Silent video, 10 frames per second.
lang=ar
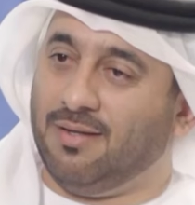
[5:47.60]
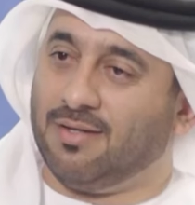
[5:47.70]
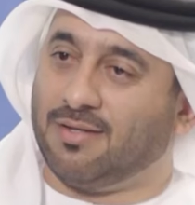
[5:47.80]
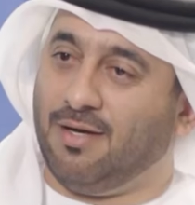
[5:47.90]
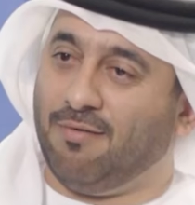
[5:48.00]

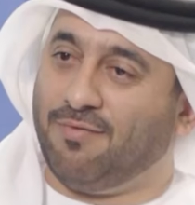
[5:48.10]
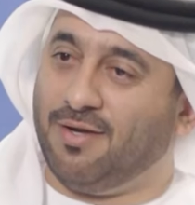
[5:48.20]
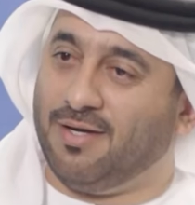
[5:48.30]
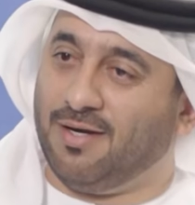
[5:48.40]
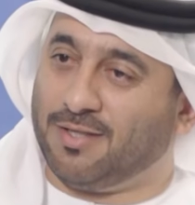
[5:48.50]
نتكلم
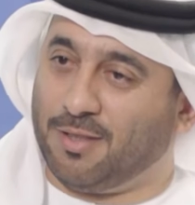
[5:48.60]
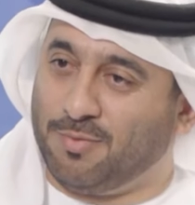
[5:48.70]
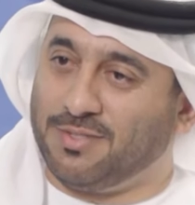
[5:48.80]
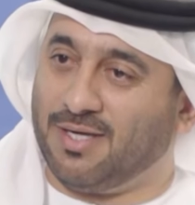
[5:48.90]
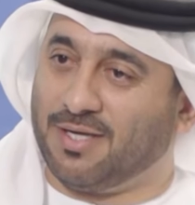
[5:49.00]
فاينل
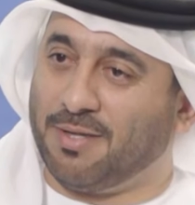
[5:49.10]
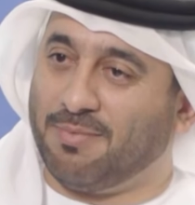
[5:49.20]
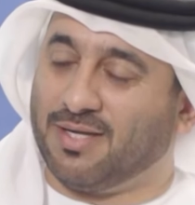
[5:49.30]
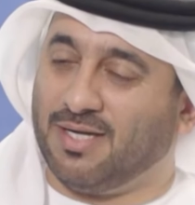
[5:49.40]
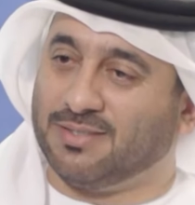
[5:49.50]
التتويج الاخير
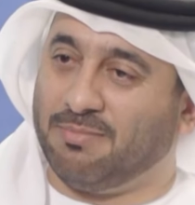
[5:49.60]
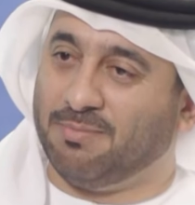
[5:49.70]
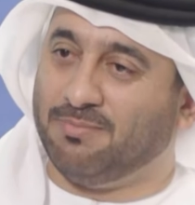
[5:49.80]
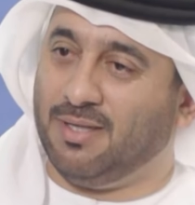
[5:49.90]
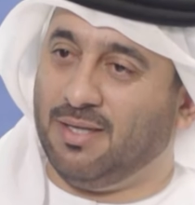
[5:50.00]
بالكاس
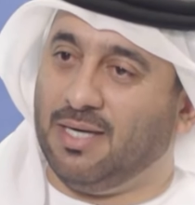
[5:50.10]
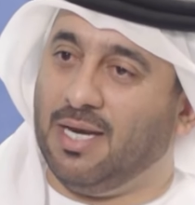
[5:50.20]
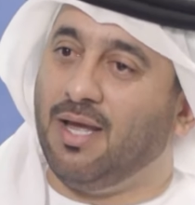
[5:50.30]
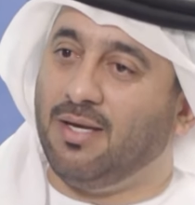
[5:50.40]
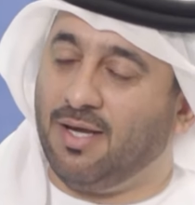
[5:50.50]
امام
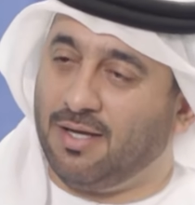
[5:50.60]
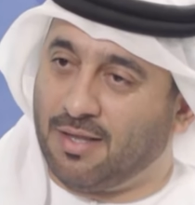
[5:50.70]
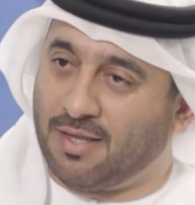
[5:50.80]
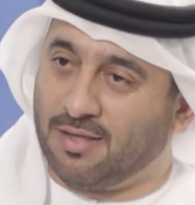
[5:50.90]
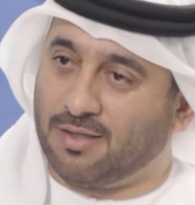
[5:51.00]
الاهلي
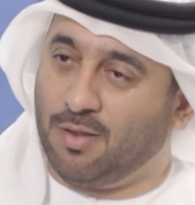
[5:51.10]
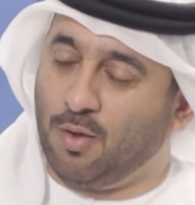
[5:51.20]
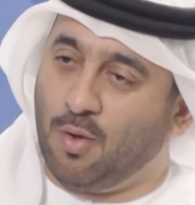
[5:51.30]
انذاك